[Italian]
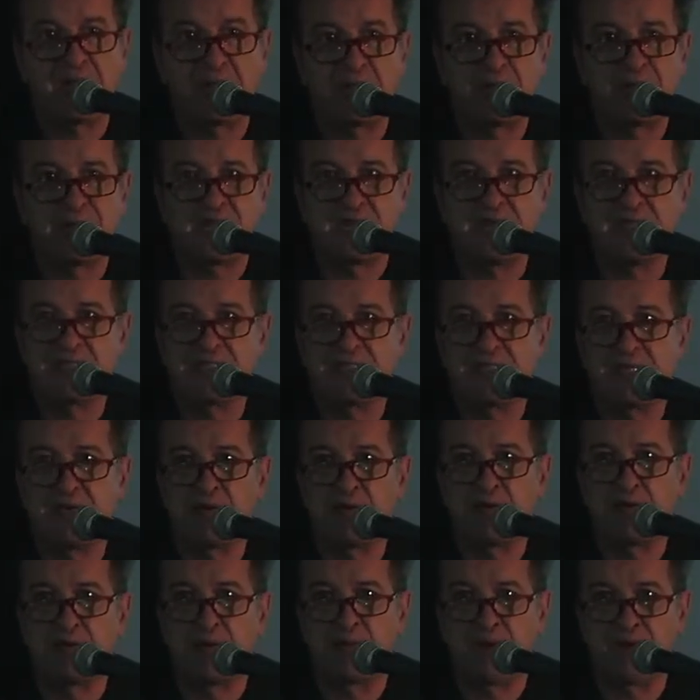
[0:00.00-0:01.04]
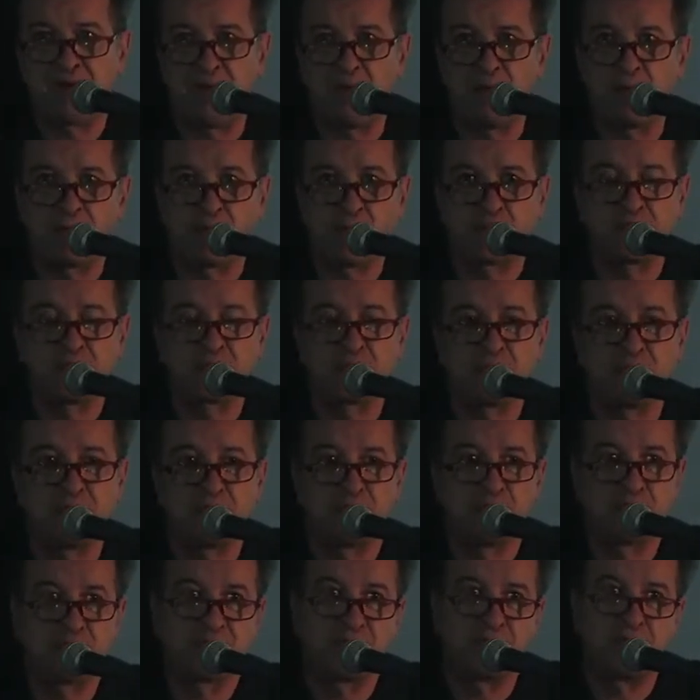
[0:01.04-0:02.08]
capitalistica quando parliamo di processo di
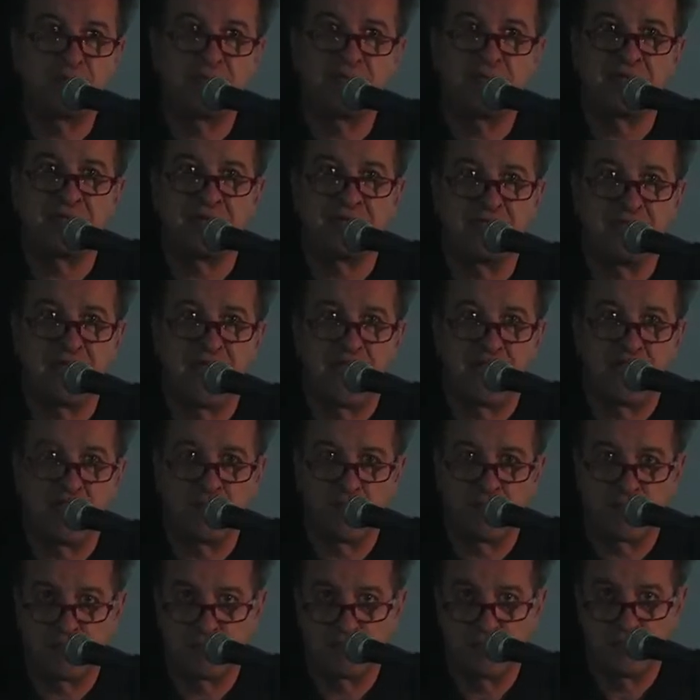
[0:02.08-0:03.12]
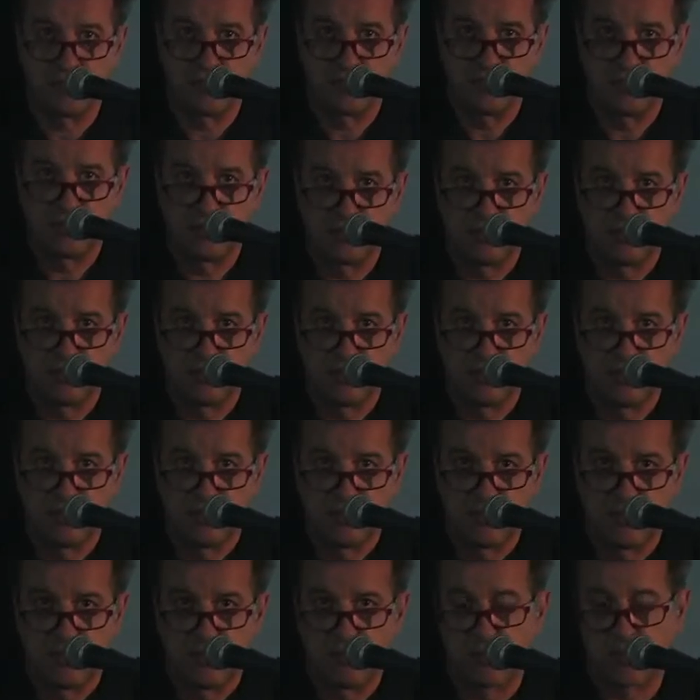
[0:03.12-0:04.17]
produzione intendiamo
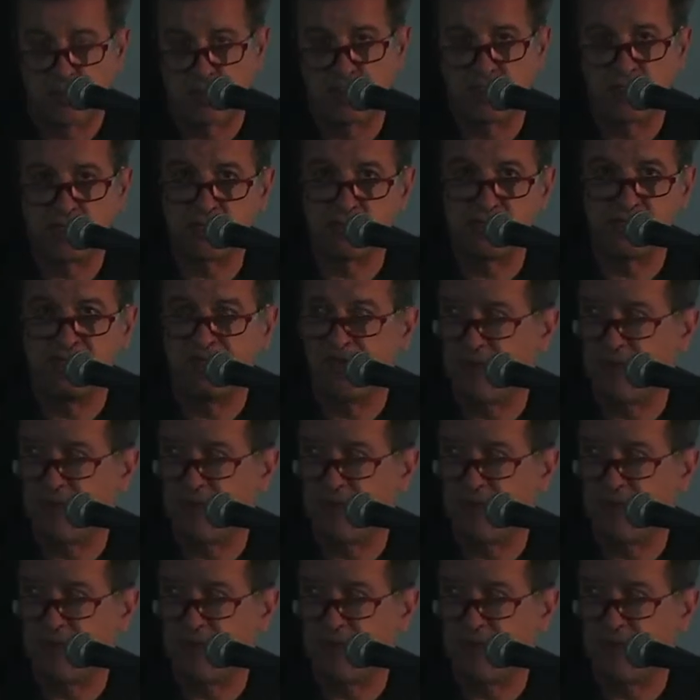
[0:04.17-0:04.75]
processo di